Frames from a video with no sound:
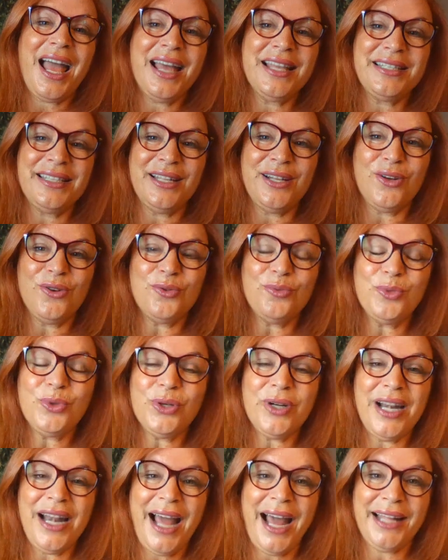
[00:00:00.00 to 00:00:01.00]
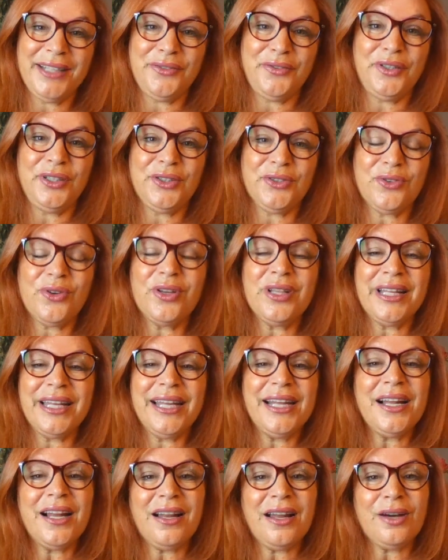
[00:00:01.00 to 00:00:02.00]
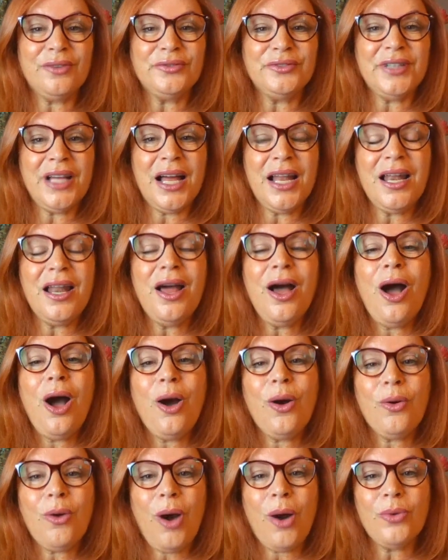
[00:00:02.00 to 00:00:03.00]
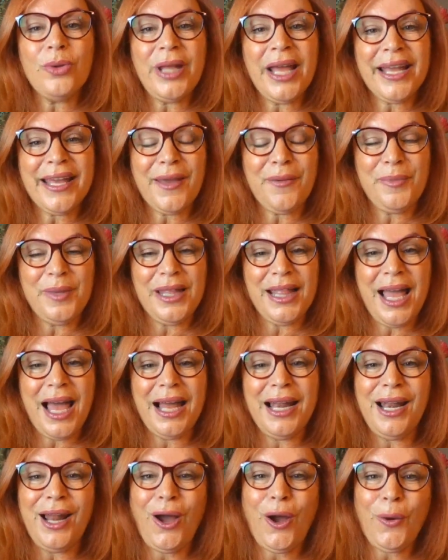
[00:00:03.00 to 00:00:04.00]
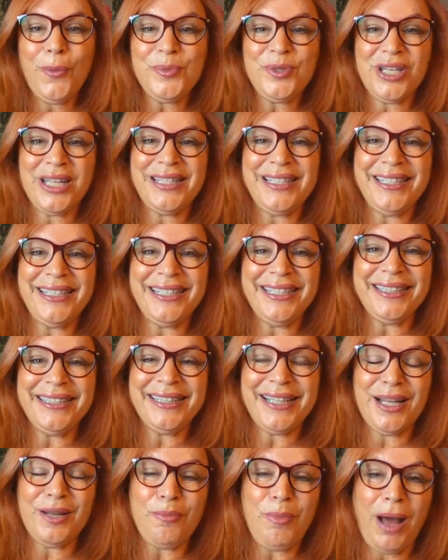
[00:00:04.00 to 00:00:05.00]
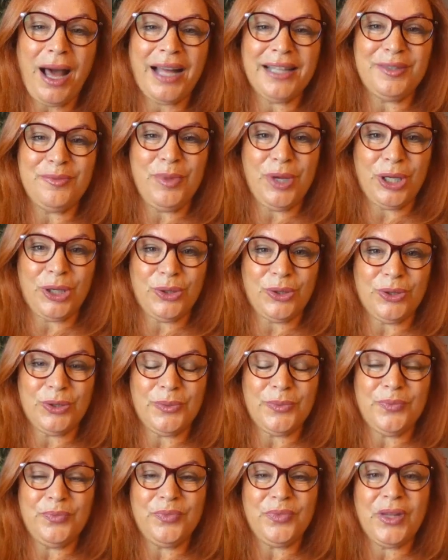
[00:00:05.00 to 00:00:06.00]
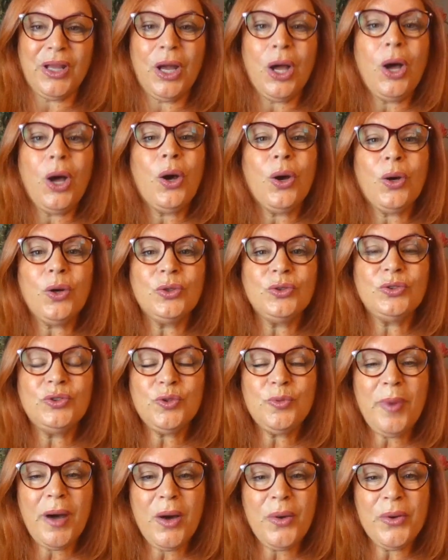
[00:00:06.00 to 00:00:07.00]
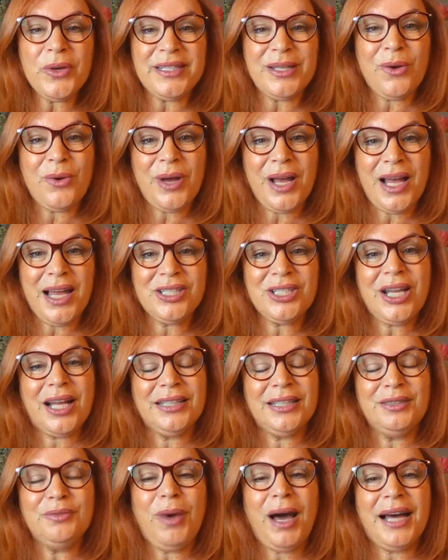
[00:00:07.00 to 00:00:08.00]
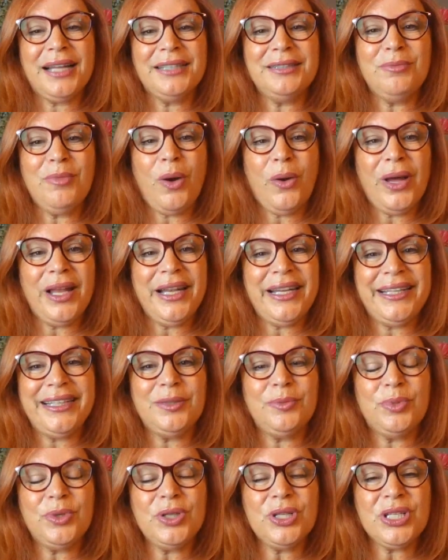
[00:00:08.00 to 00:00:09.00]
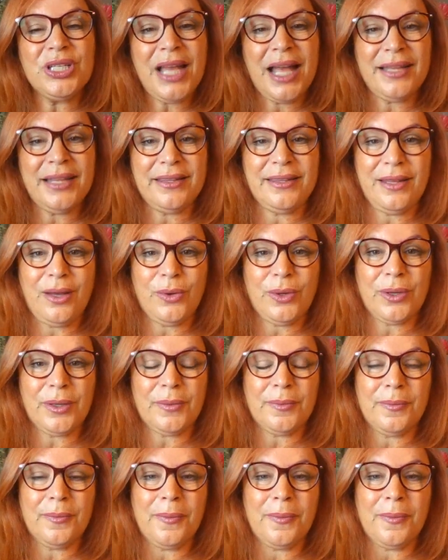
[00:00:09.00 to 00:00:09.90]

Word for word: هذه الأمور رح تفيدكم إلى الأفضل وهناك بناء لحب جديد للبعض منكم خطوبة وزواج عن بعض مواليد برج الثور